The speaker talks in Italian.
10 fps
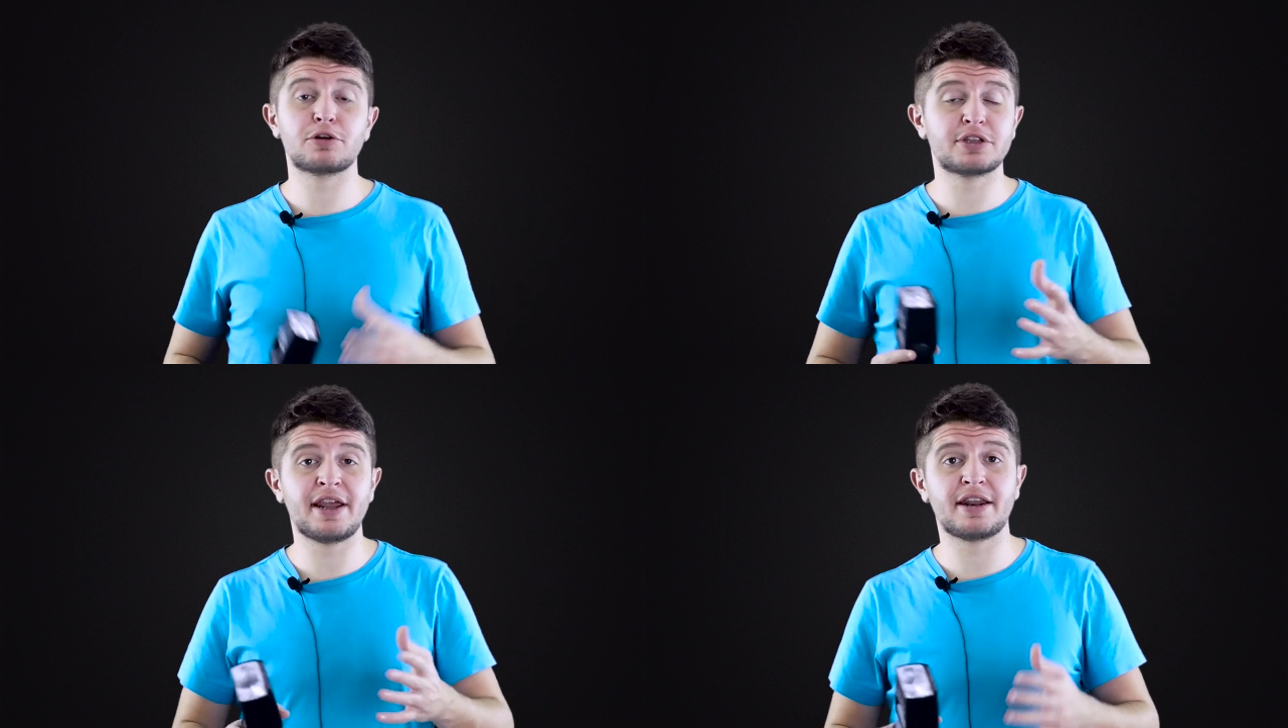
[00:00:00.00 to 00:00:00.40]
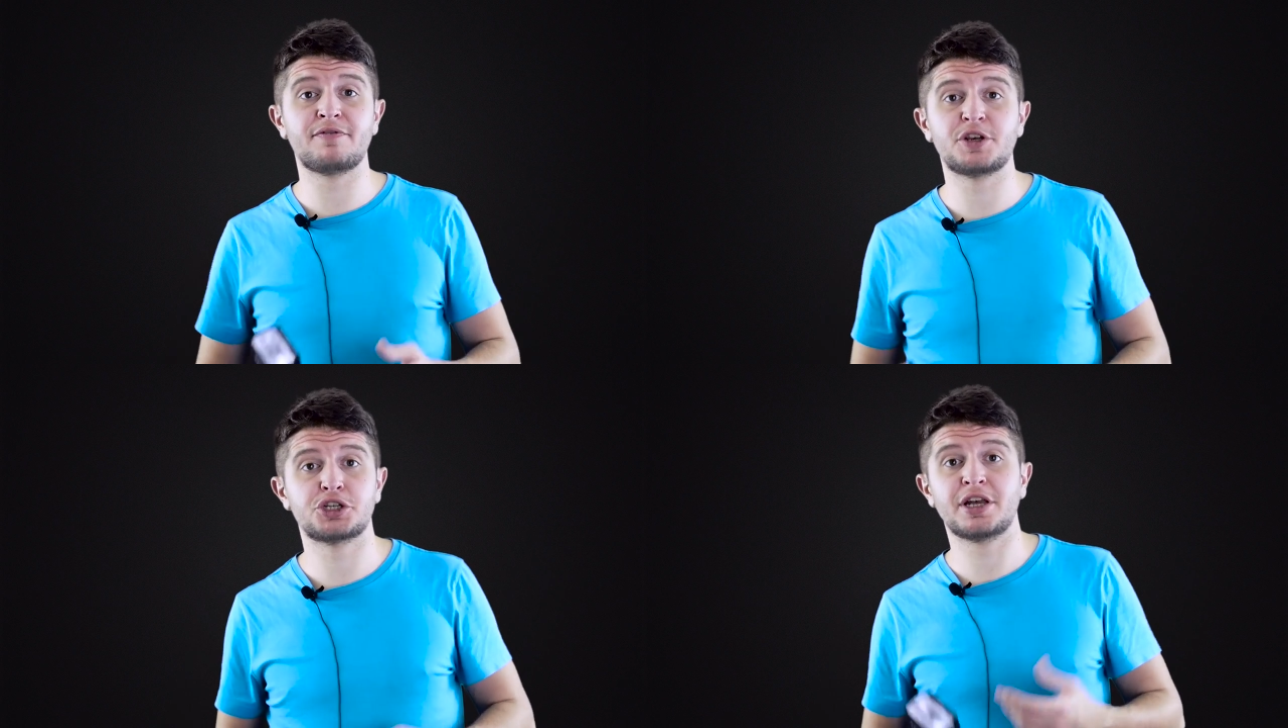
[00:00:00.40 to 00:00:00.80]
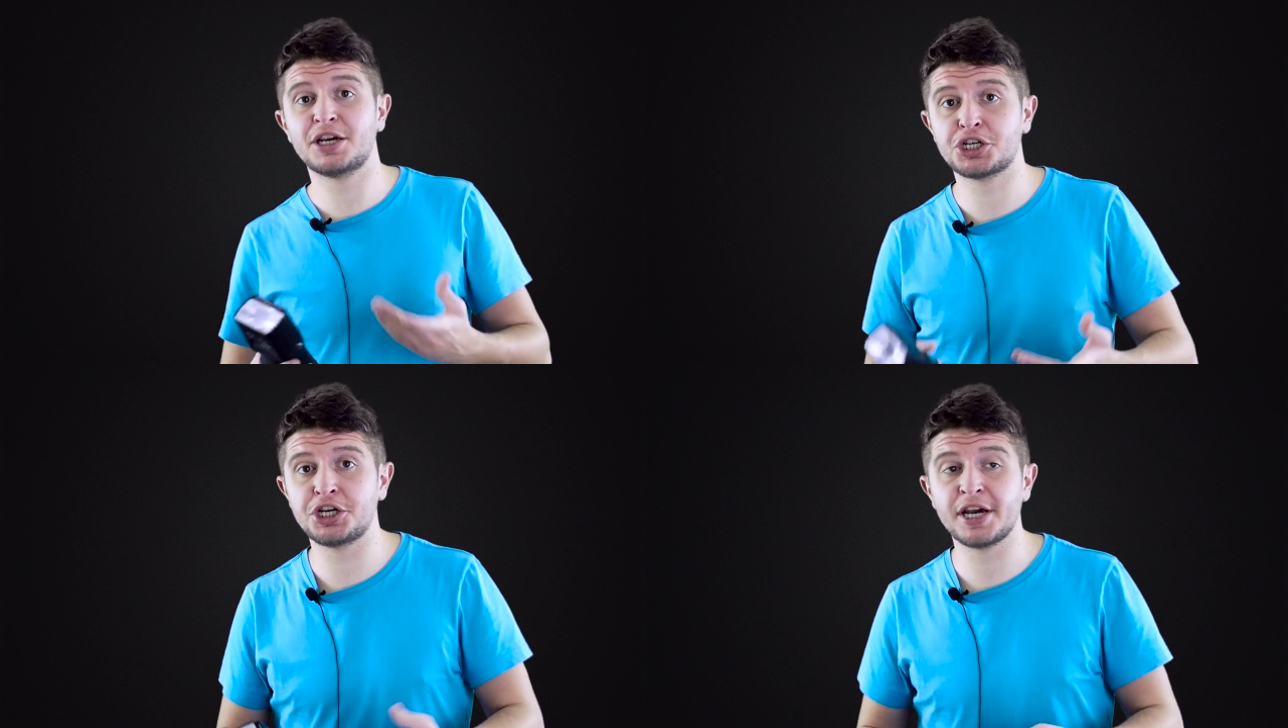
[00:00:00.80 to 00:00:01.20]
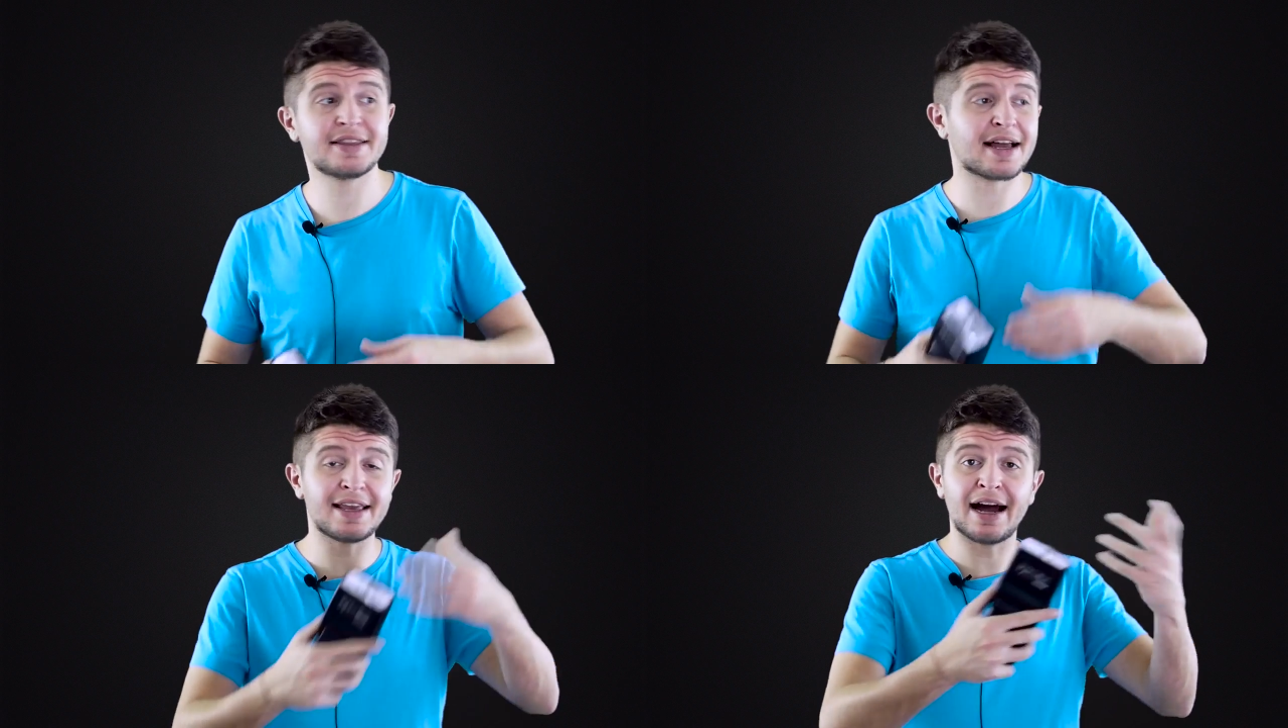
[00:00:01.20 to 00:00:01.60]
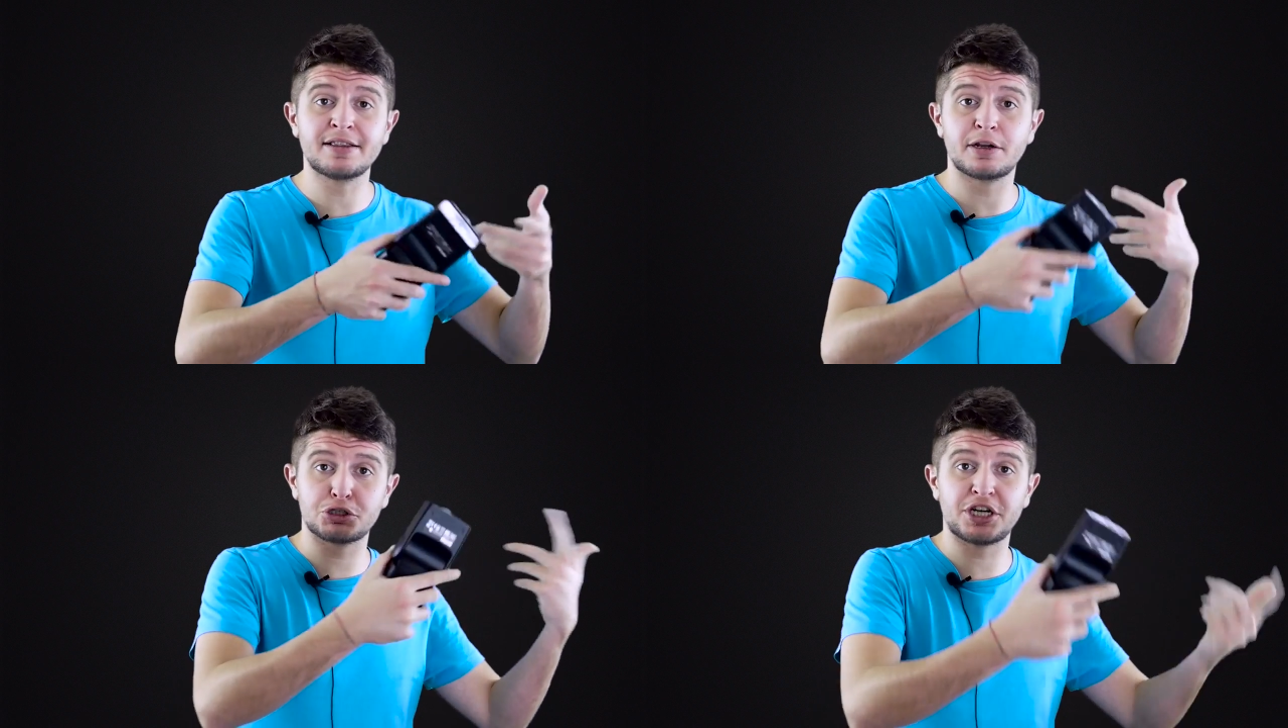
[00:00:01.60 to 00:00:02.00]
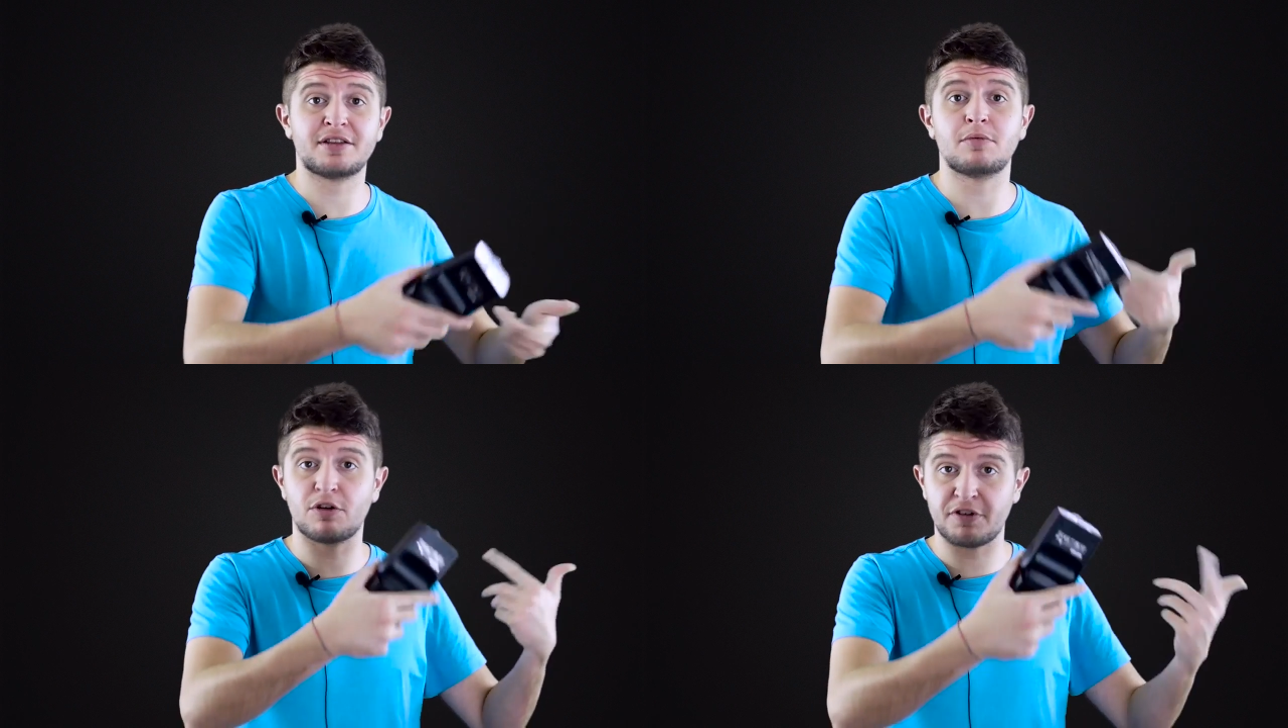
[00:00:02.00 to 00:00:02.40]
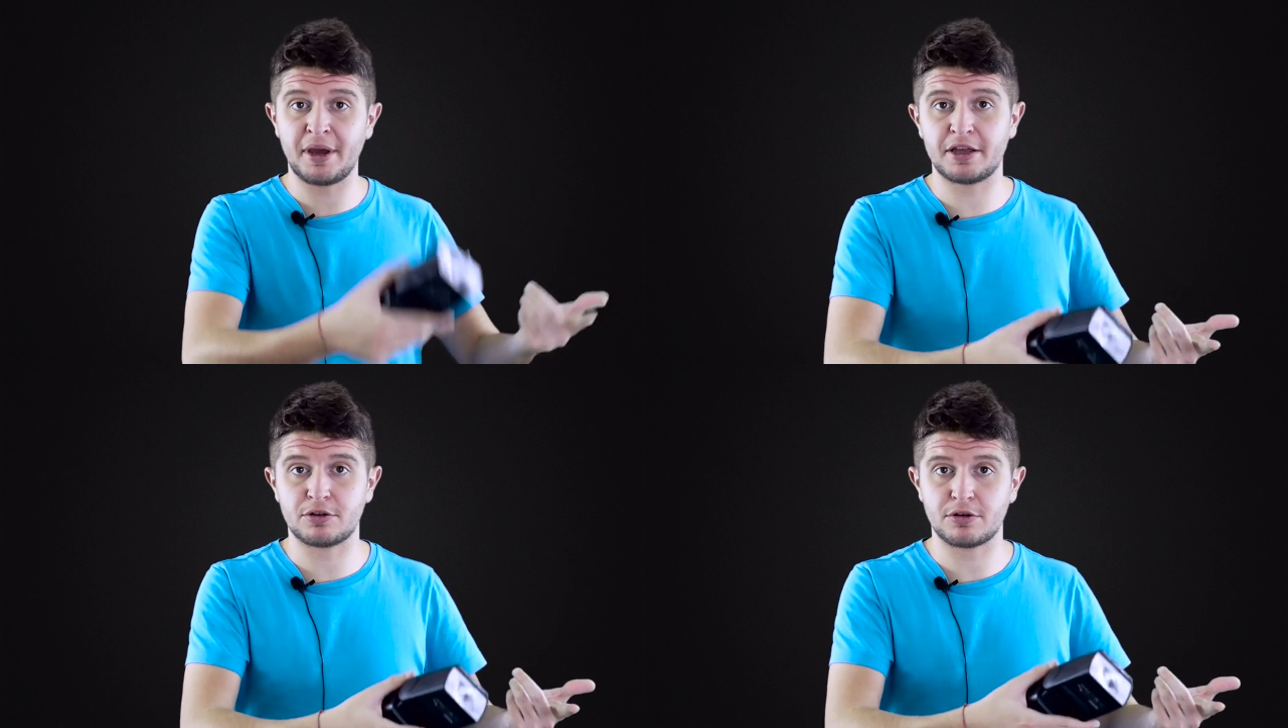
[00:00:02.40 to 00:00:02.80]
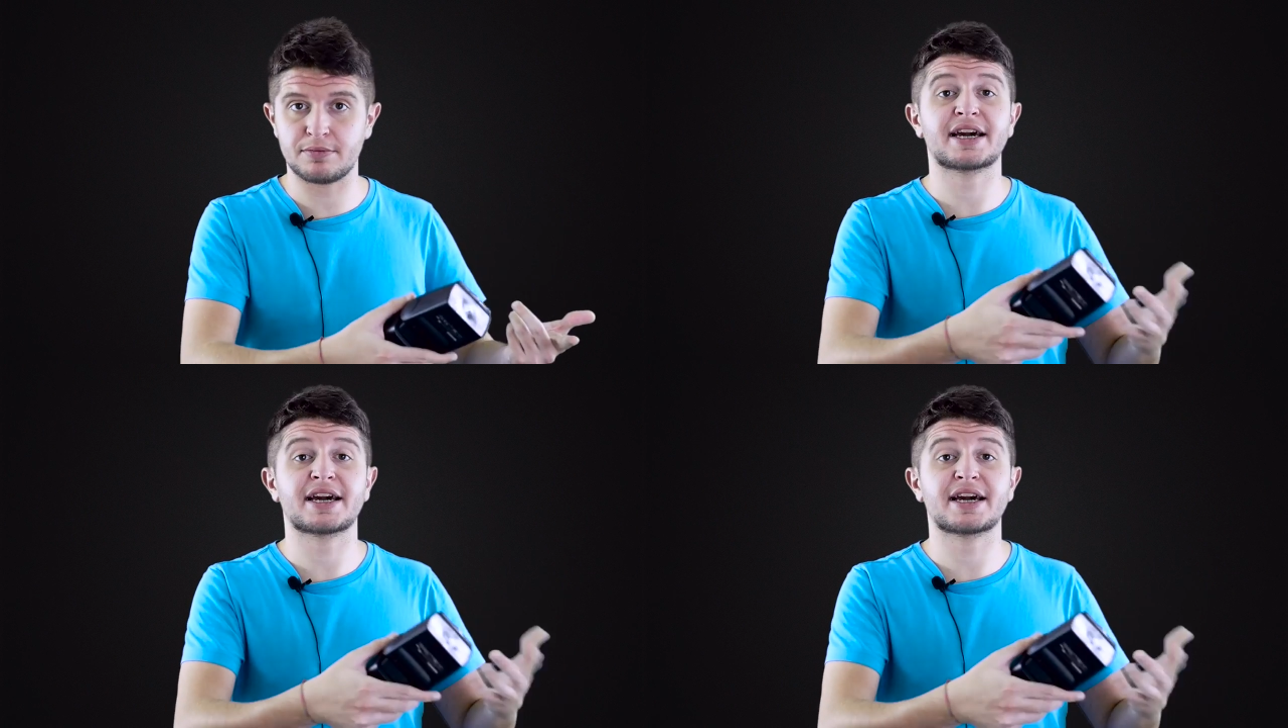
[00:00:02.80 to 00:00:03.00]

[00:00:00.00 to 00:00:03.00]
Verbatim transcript: e ottenere invece delle scie dagli altri oggetti in movimento,